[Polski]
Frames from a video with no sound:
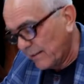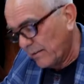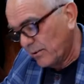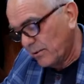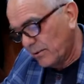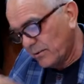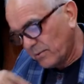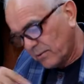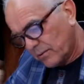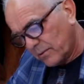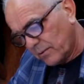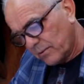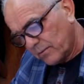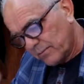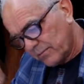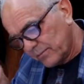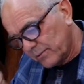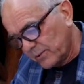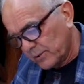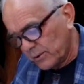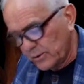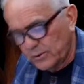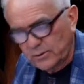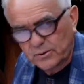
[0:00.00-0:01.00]
o, o,
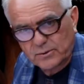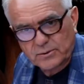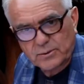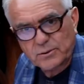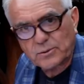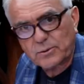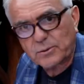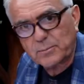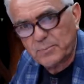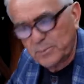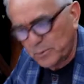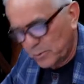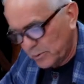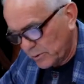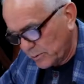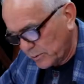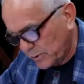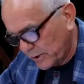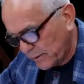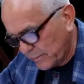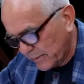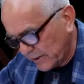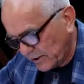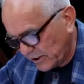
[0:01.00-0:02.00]
coś, coś o tym było
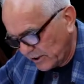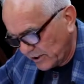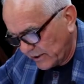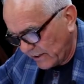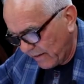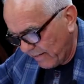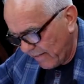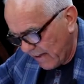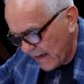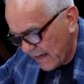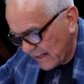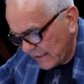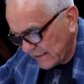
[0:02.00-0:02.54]
już chyba dzisiaj.